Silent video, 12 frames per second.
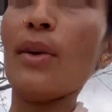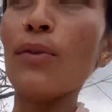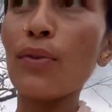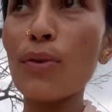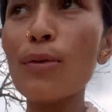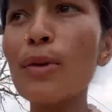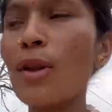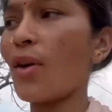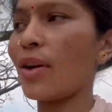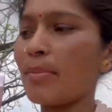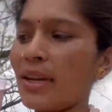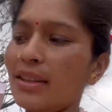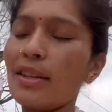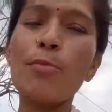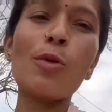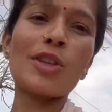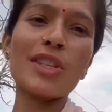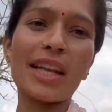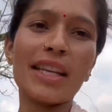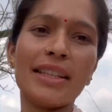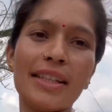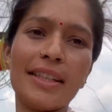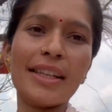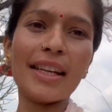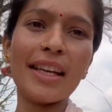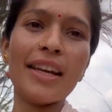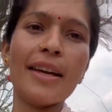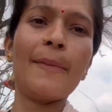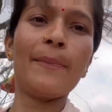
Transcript: फूल और मेथी पहुंचाने दीदी के लिए